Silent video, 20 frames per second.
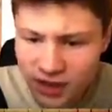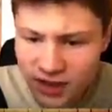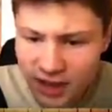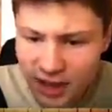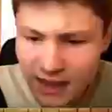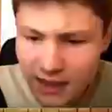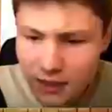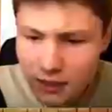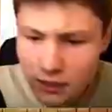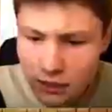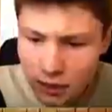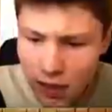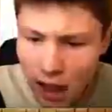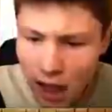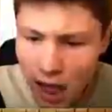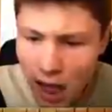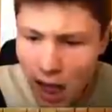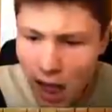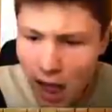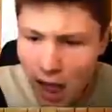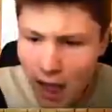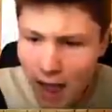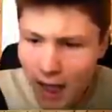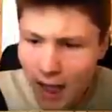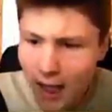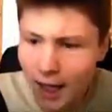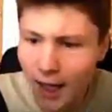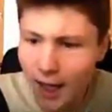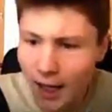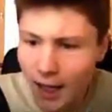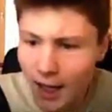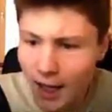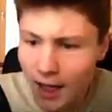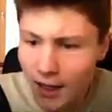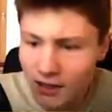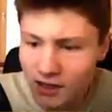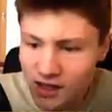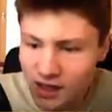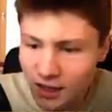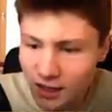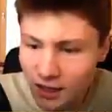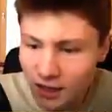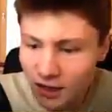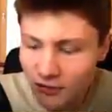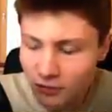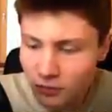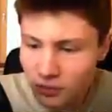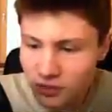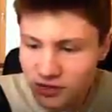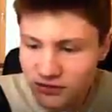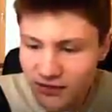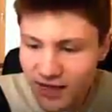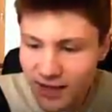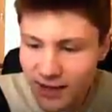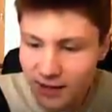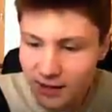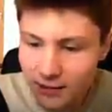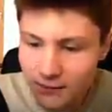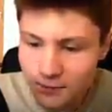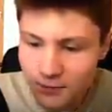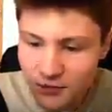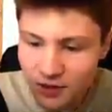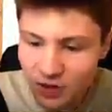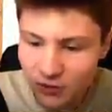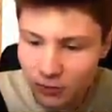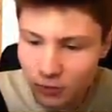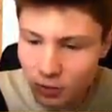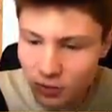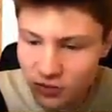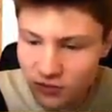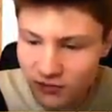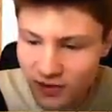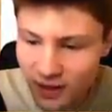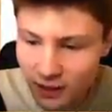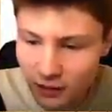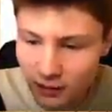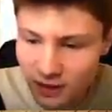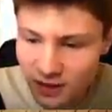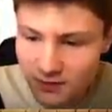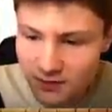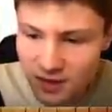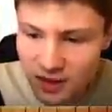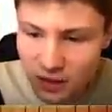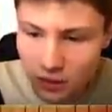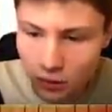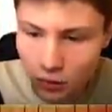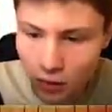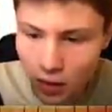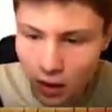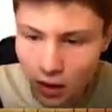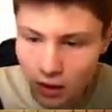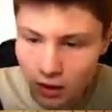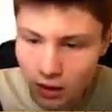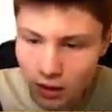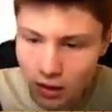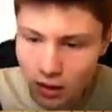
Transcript: Nein! Ah, lauf bloß weg. Lauf bloß weg und lass mich in Ruhe.